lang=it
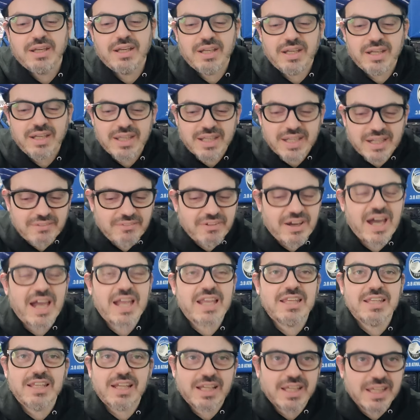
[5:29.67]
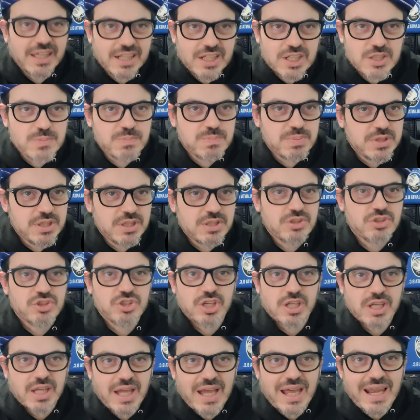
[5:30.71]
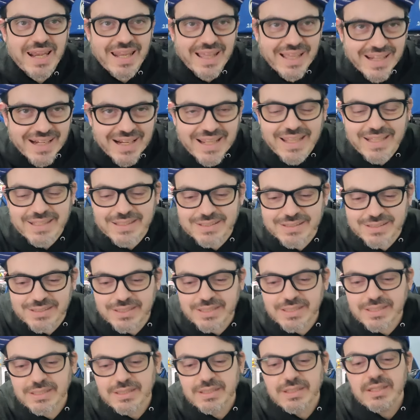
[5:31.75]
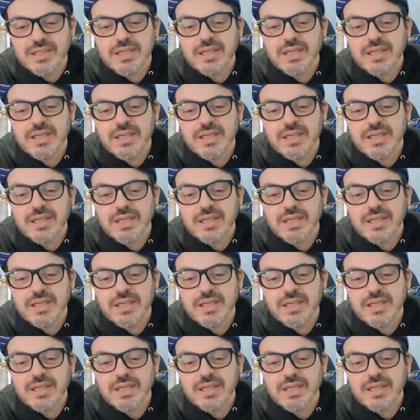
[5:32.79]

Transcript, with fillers: Ravaglia che respinge alla grande.